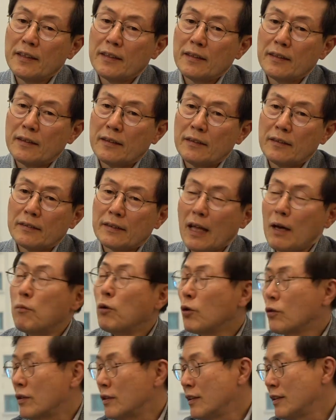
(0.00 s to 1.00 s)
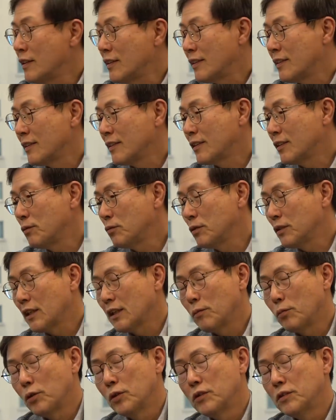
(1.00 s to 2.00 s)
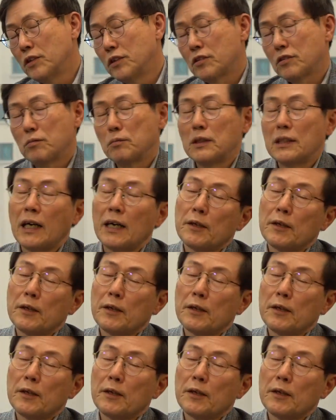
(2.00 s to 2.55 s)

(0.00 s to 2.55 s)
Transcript: 어, 데모를 네. 그분께 보여드렸습니다.